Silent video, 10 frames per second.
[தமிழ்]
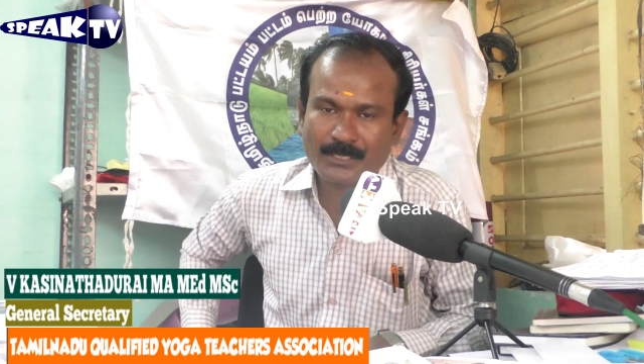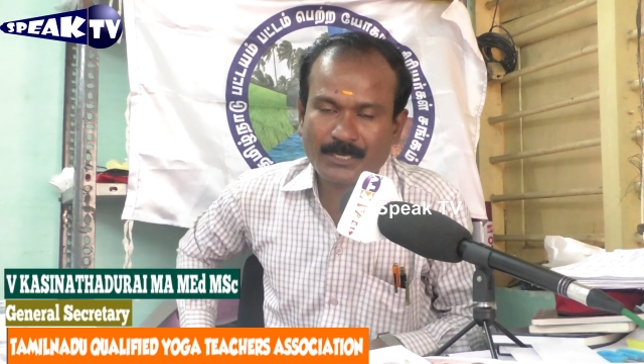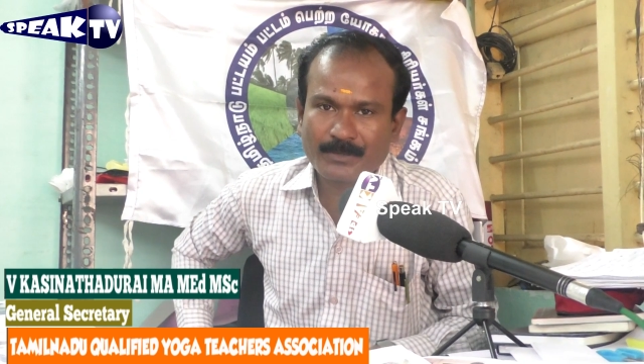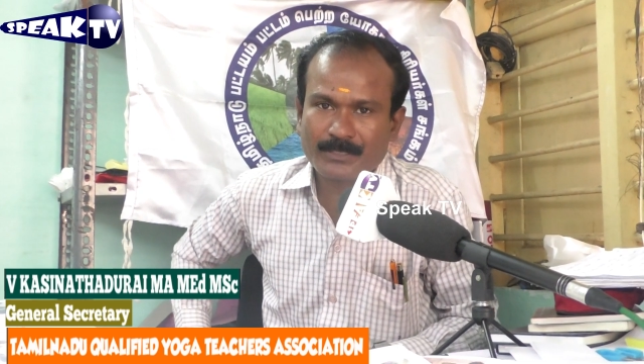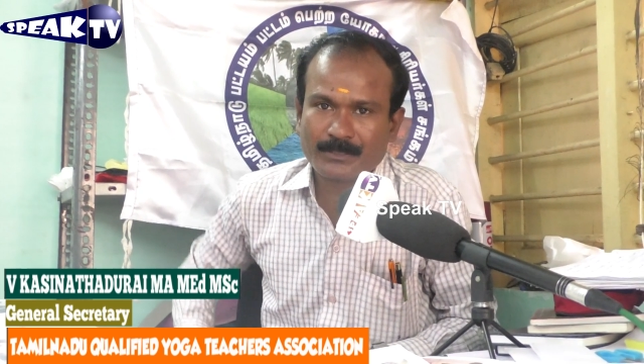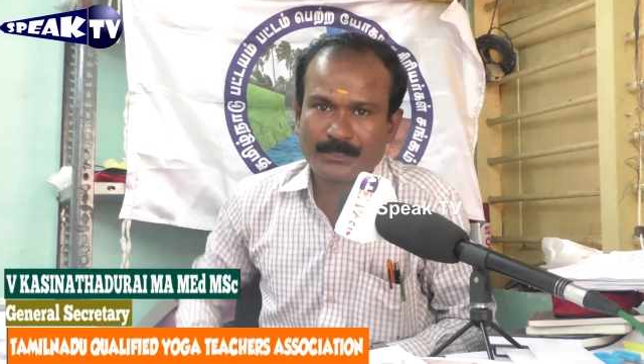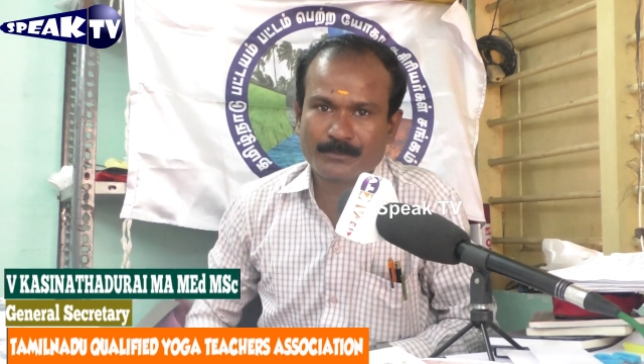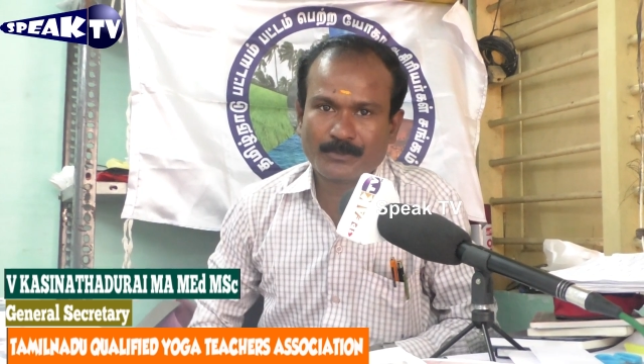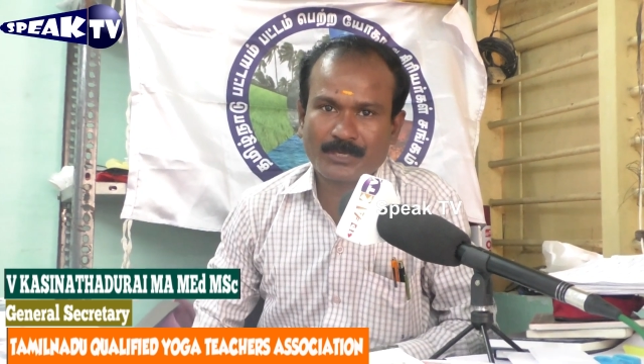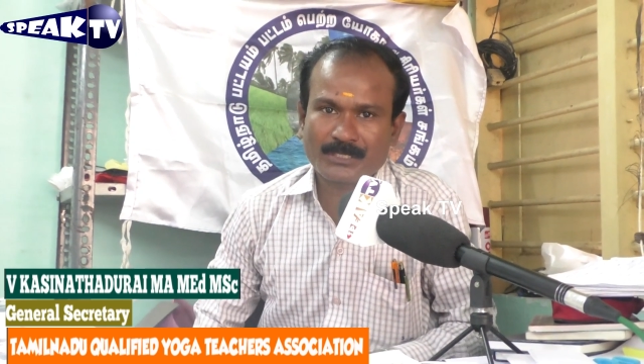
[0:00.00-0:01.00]
தலைவர்
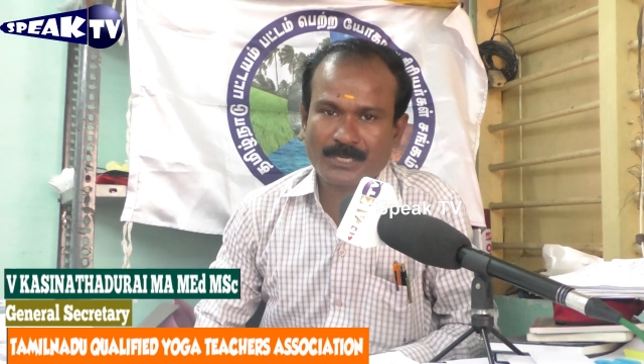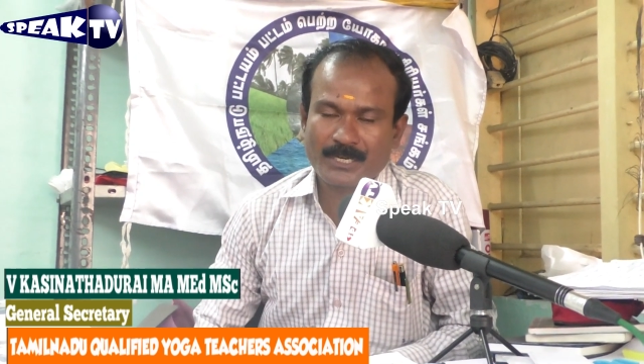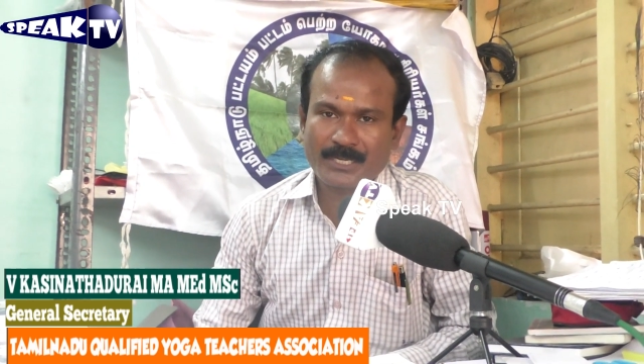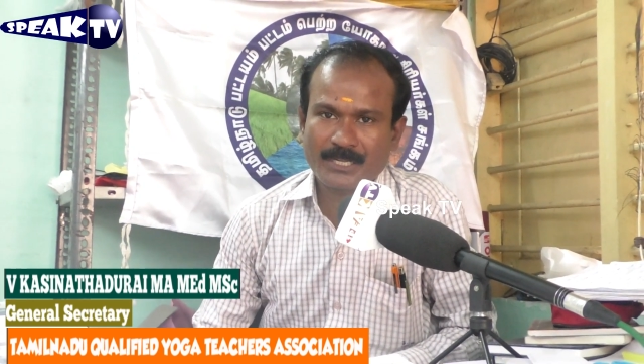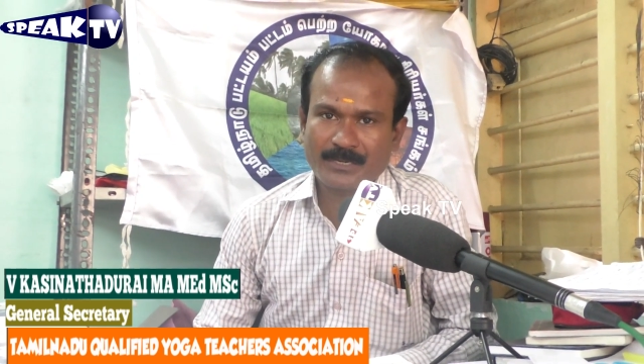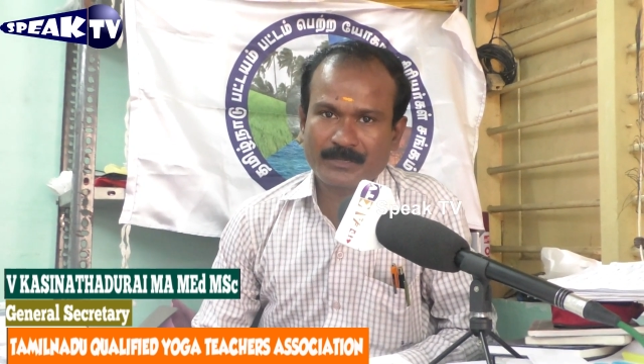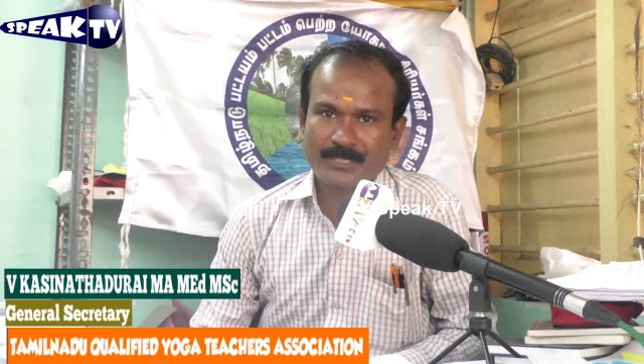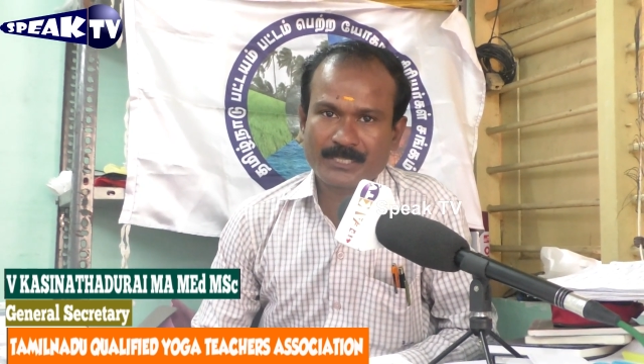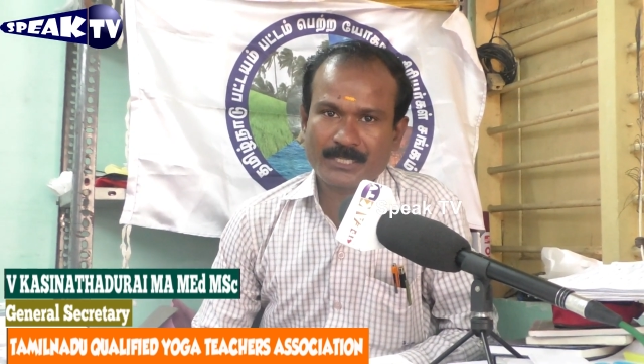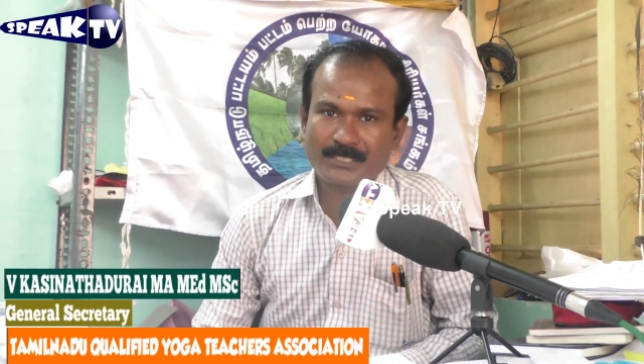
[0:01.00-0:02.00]
மு க ஸ்டாலின் ஐயா
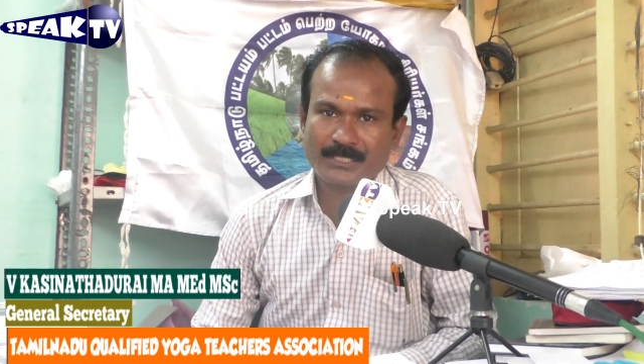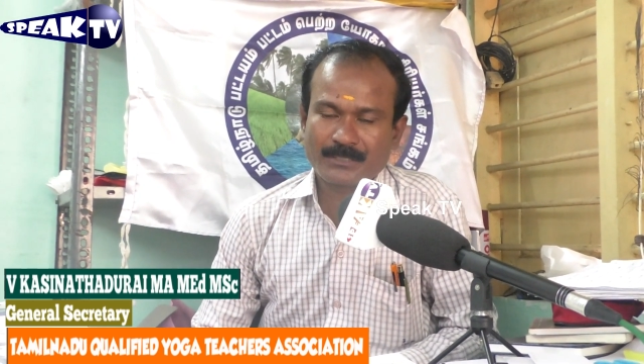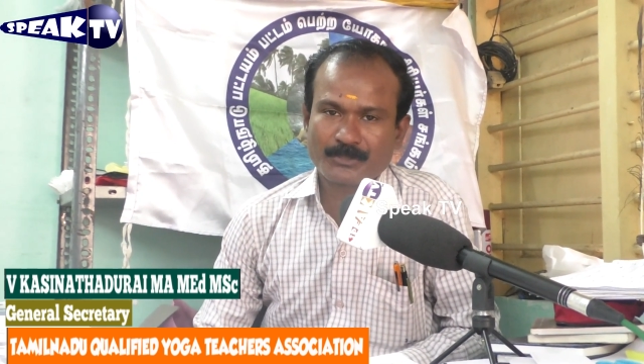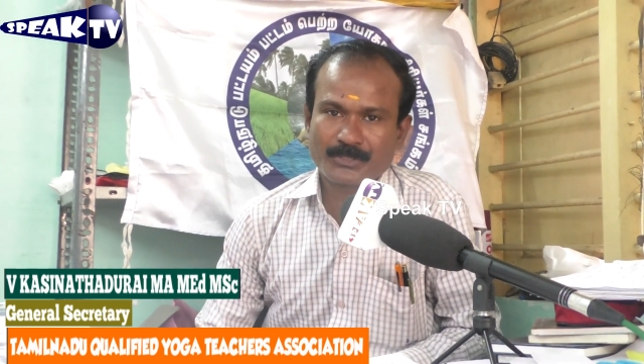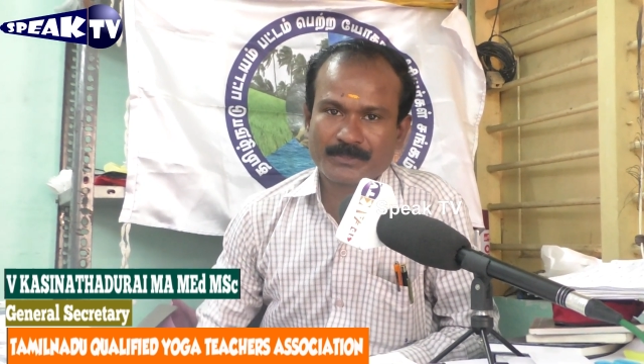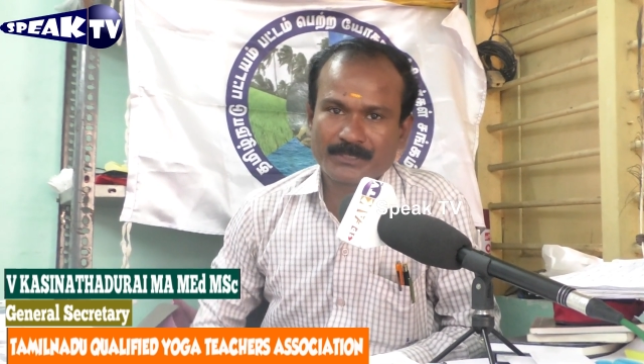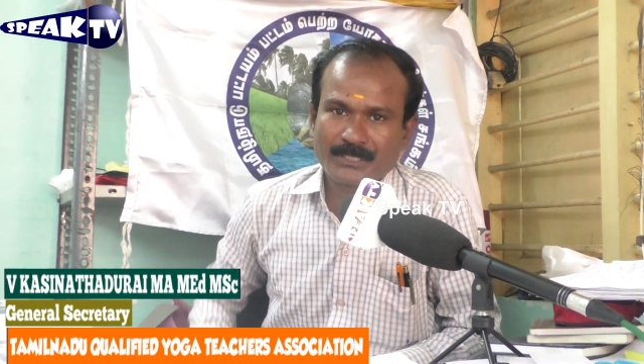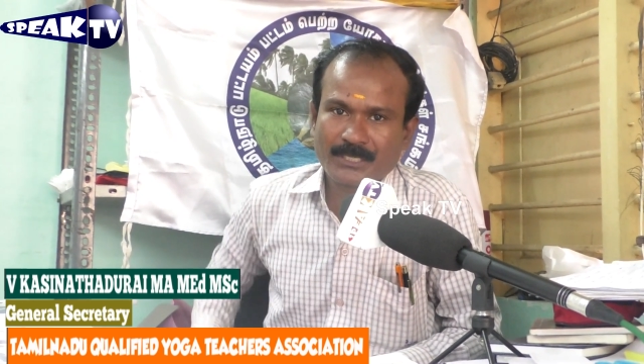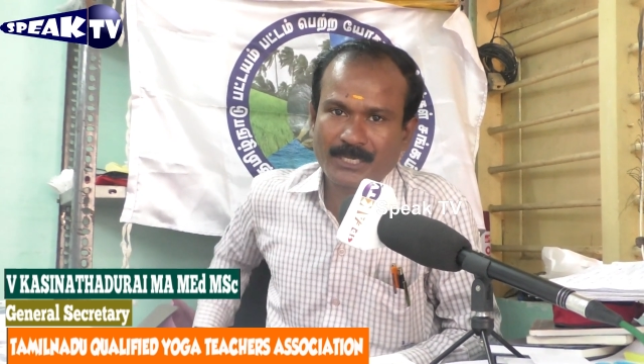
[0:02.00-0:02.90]
எதிர்கட்சி இருக்கும்போது வந்து